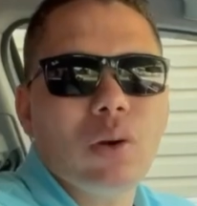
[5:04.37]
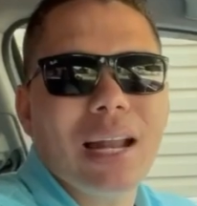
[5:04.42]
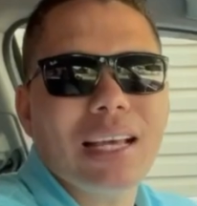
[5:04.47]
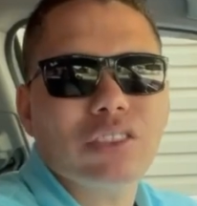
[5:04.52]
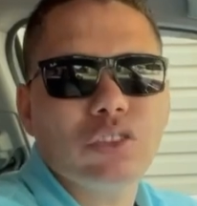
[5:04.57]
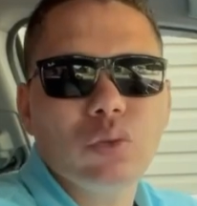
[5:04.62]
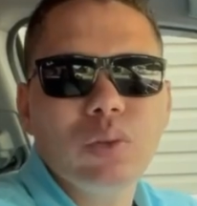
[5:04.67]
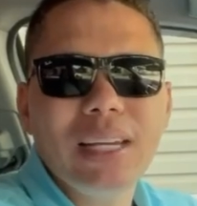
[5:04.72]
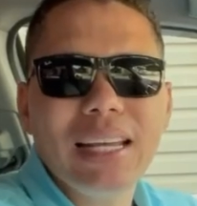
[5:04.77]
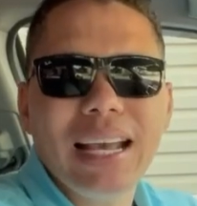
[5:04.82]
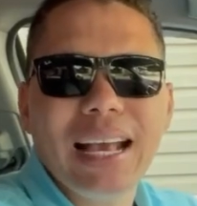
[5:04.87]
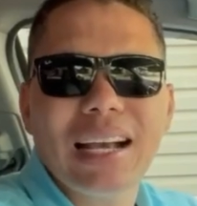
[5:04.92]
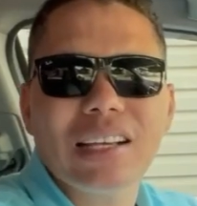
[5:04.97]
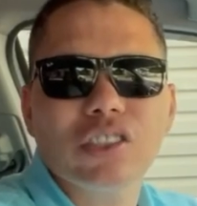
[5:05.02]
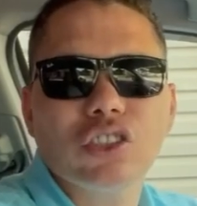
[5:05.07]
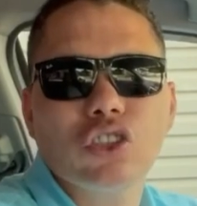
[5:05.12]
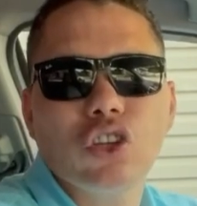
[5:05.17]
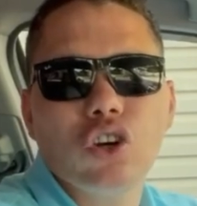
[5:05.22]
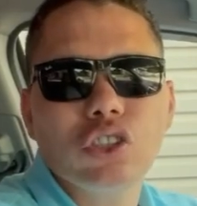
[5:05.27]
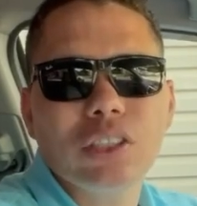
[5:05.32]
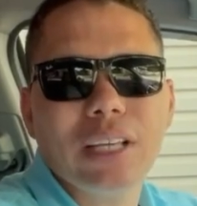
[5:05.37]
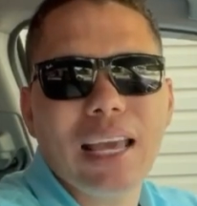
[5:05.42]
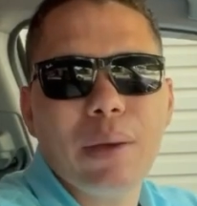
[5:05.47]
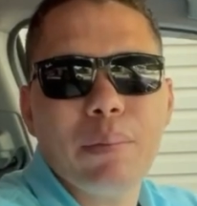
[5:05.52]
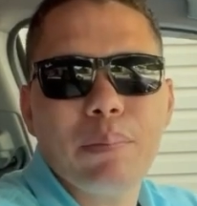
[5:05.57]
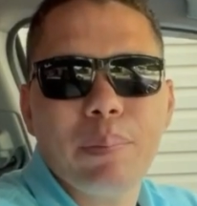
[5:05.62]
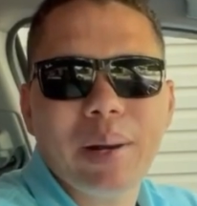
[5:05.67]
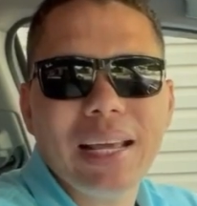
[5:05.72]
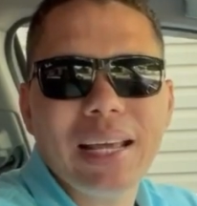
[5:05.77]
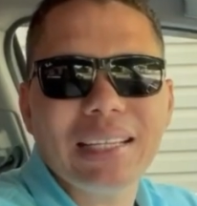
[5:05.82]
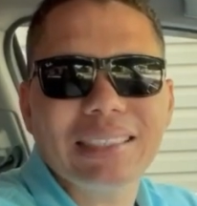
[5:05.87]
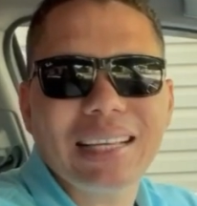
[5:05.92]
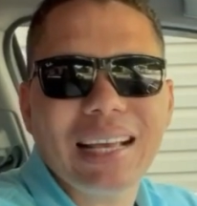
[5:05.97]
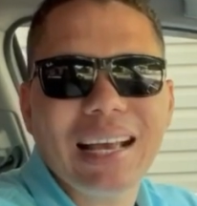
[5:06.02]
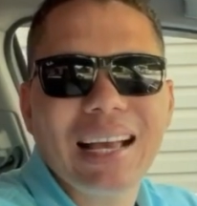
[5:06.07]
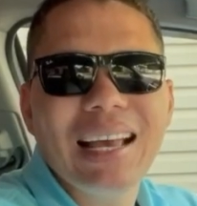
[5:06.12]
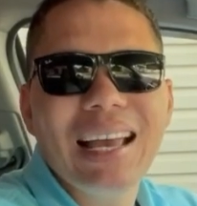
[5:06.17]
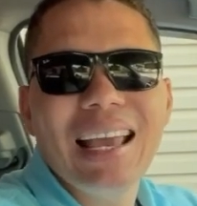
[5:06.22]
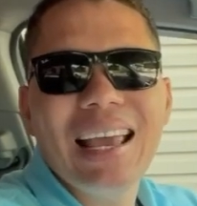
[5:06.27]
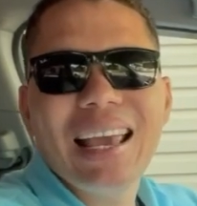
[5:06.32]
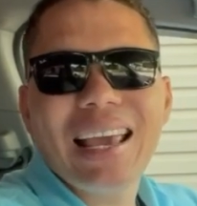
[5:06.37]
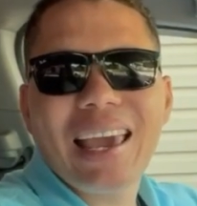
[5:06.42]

las únicas dos empresas